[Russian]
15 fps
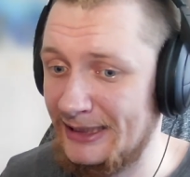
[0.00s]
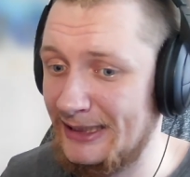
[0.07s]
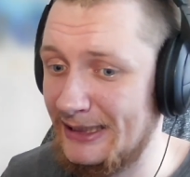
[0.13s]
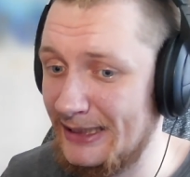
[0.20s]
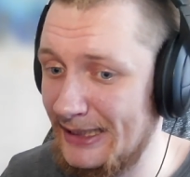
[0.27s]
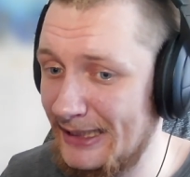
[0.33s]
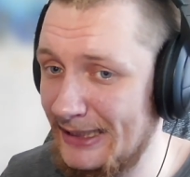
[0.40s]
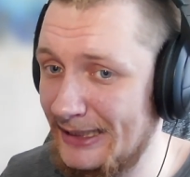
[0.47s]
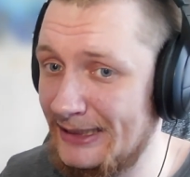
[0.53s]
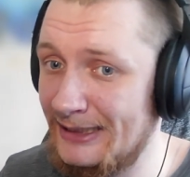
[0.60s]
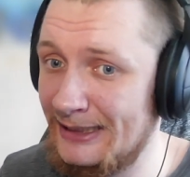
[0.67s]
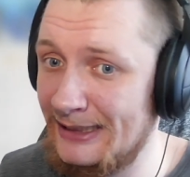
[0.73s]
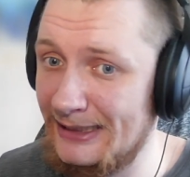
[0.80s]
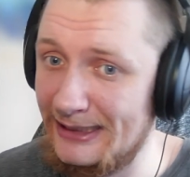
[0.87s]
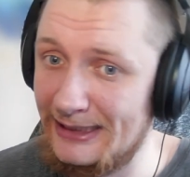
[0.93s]
Как-то
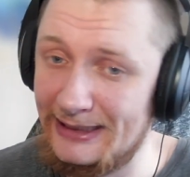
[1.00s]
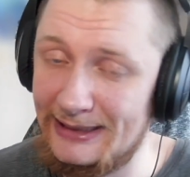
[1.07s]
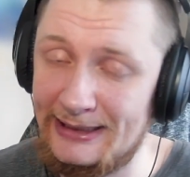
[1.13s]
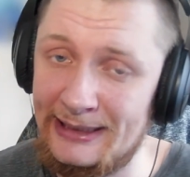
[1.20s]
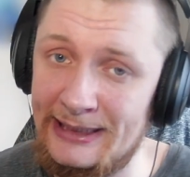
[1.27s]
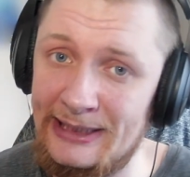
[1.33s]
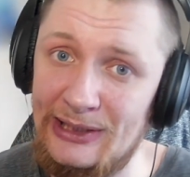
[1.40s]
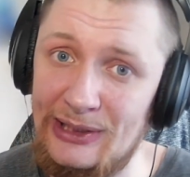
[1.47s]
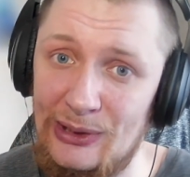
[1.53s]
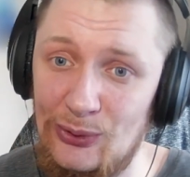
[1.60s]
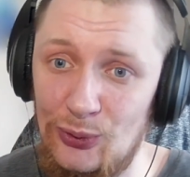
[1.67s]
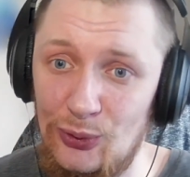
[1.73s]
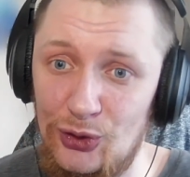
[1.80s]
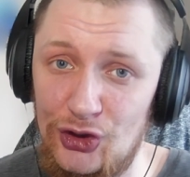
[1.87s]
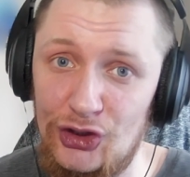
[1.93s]
это не
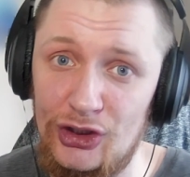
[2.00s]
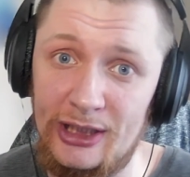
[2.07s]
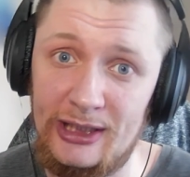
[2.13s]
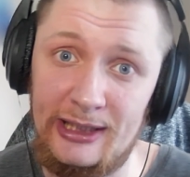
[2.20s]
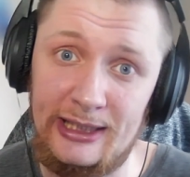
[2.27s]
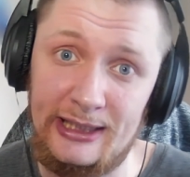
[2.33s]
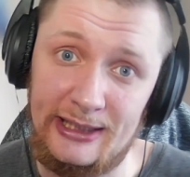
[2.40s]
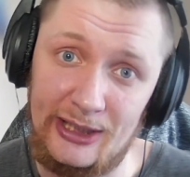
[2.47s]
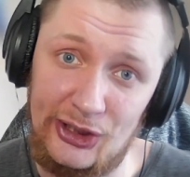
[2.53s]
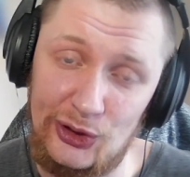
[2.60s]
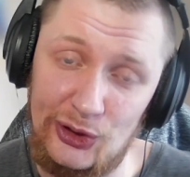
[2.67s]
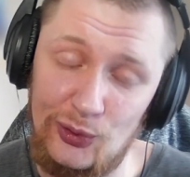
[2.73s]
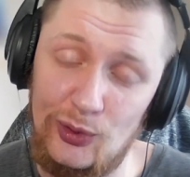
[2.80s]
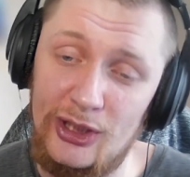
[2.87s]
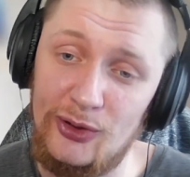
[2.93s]
очень
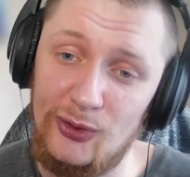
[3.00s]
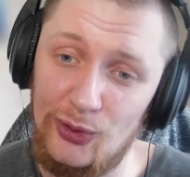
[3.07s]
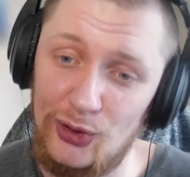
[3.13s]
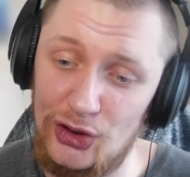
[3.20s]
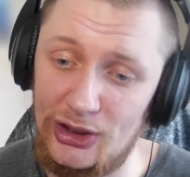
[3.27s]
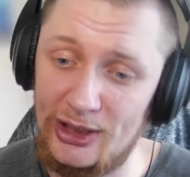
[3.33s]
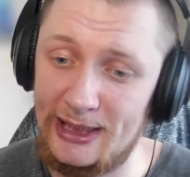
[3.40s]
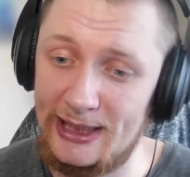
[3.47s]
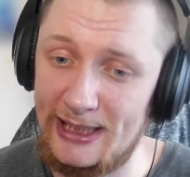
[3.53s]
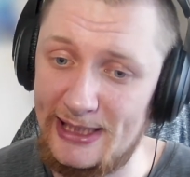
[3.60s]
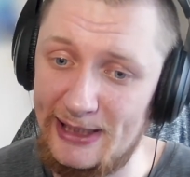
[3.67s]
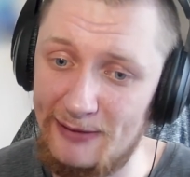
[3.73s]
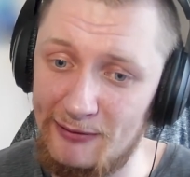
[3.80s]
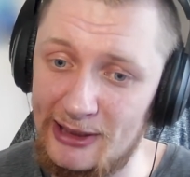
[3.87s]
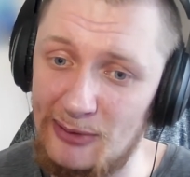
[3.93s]
хорошо, не очень
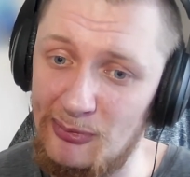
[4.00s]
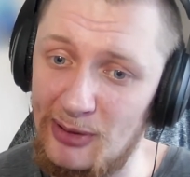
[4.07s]
красиво, как по